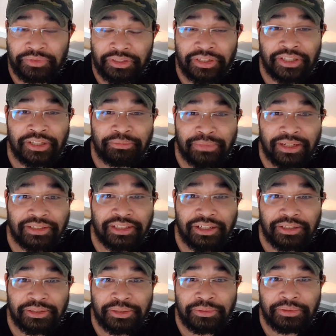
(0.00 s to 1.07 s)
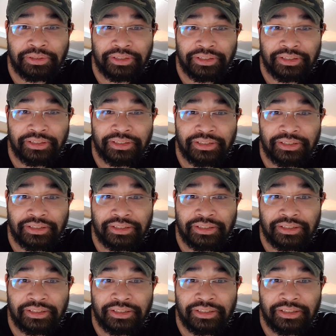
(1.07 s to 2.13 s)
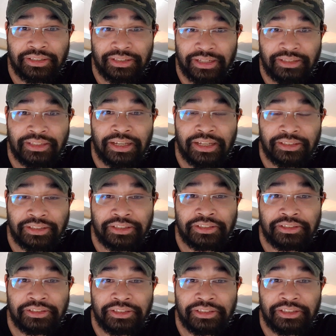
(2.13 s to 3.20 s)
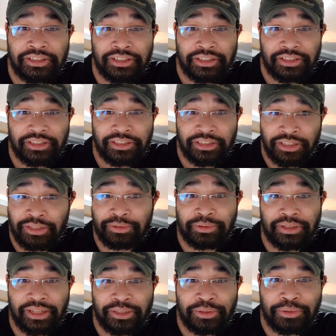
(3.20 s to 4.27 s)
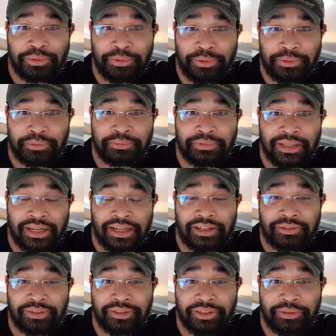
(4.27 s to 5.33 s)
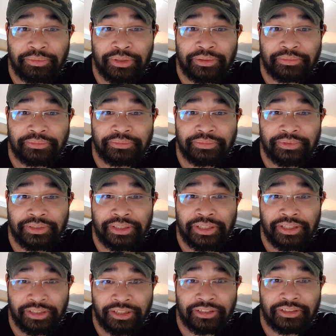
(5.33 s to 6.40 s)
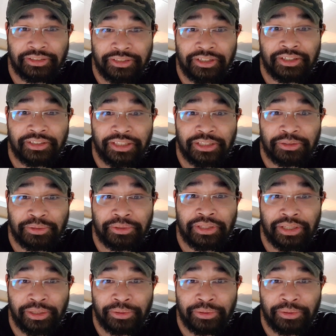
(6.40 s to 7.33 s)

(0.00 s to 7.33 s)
vì riêng bản thân tôi ấy, đã tha thứ nhiều kẻ thù của chúng ta rồi đó biết thực chất thì tôi